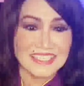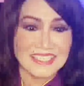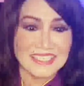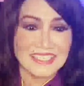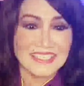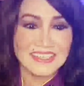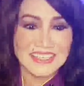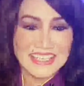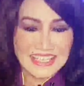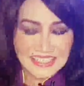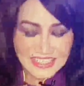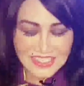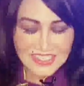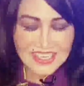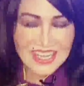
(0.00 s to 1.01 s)
người nhạc
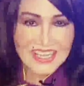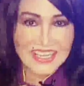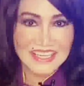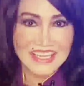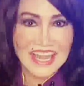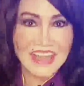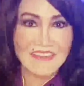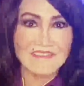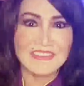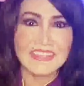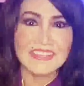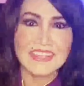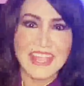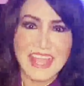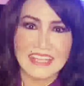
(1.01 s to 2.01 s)
trưởng này đã
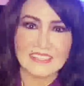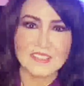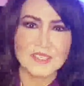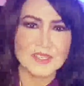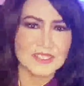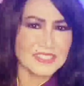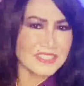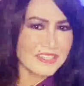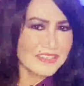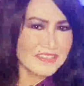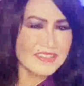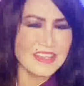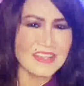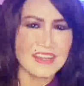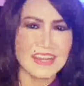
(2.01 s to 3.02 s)
viết nhạc cho rất
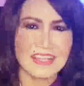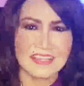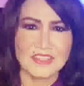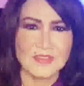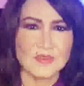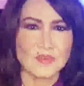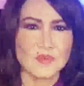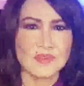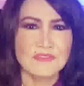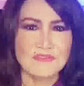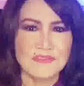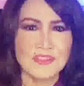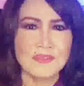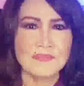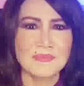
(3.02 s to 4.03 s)
nhà là nhiều cuốn
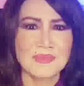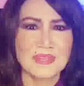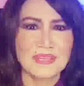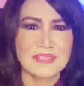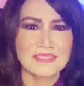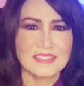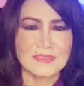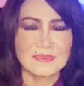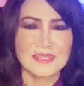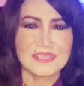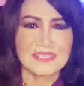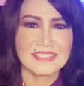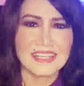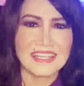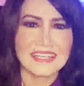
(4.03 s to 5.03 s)
phim trong thời
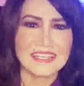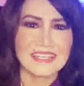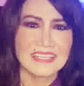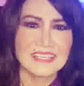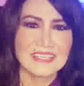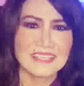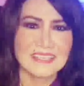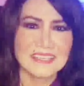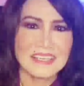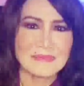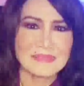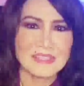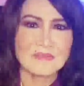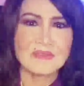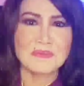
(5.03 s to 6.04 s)
gian những
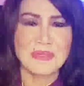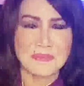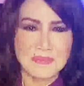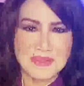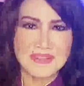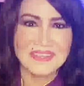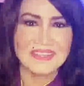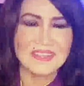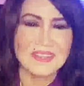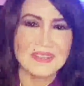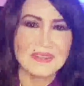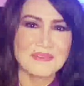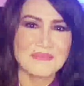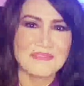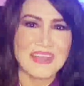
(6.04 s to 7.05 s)
năm 60 70
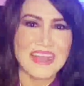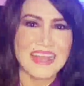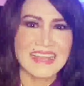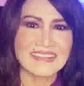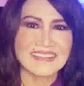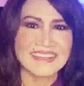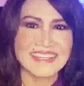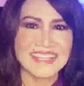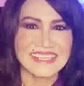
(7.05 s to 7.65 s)
và người nhạc